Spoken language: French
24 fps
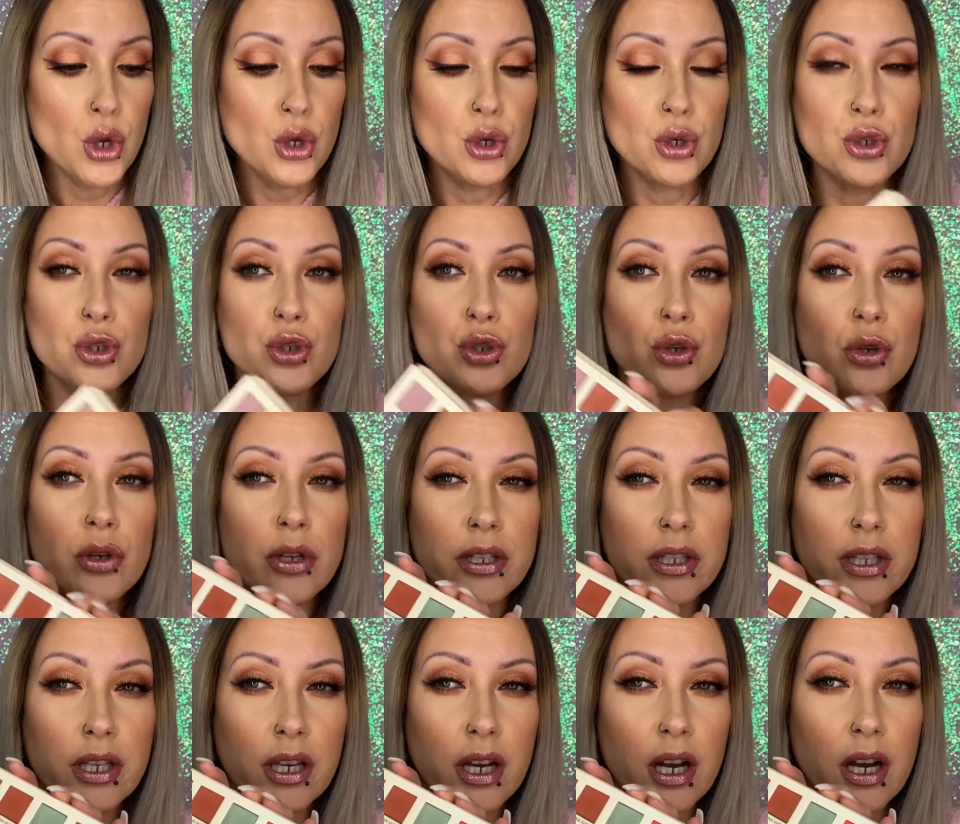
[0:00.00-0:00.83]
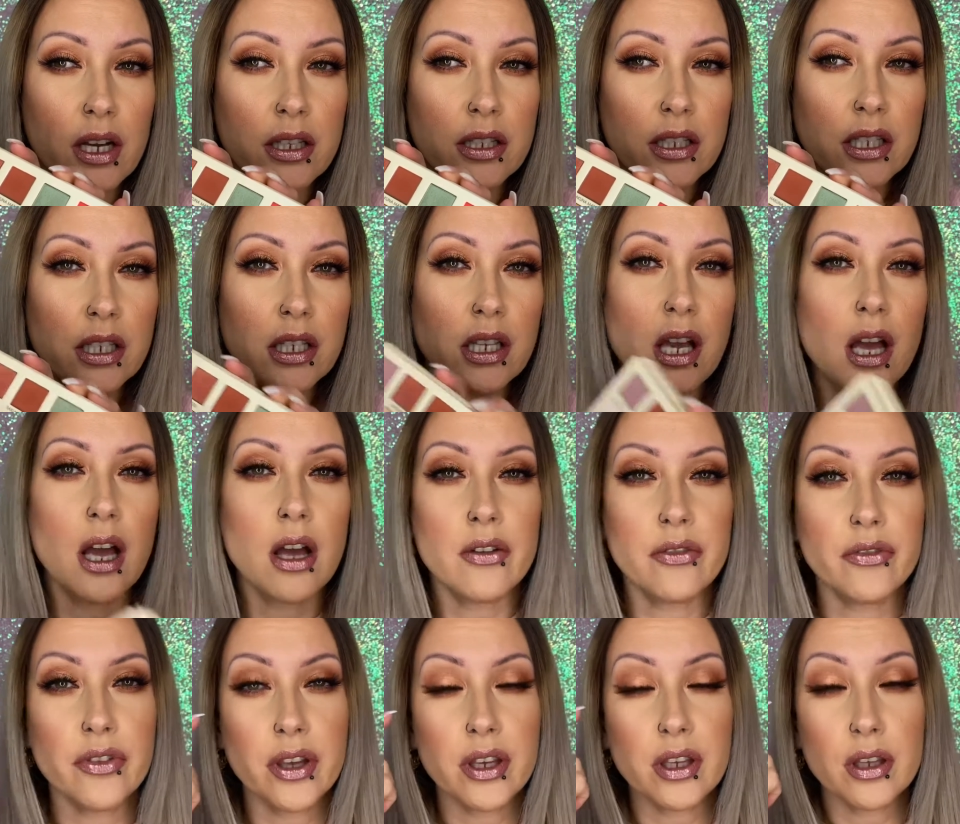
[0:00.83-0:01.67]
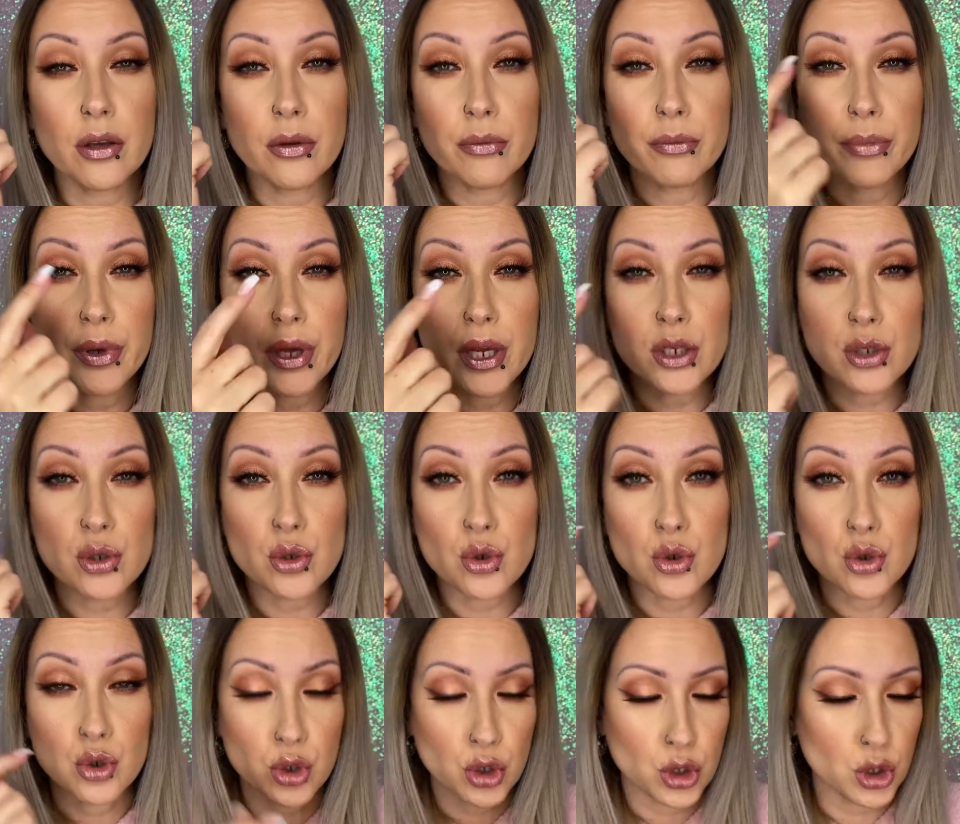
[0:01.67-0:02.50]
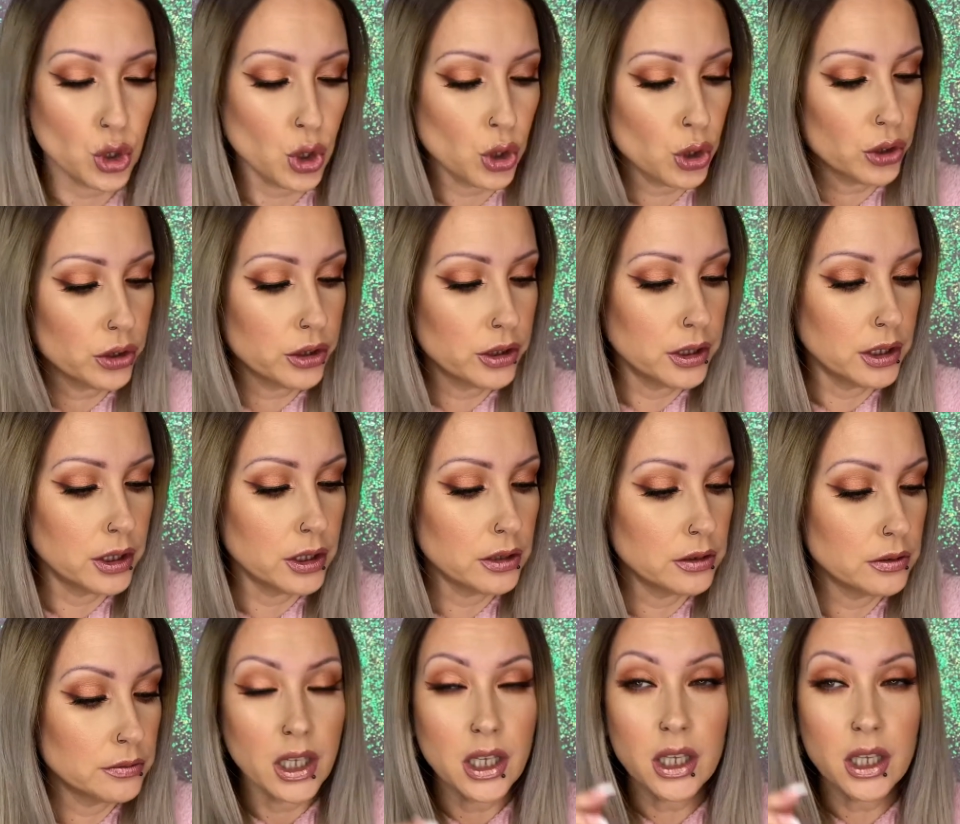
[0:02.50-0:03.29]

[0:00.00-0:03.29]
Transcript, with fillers: Je l'ai dégradé avec beige jaune.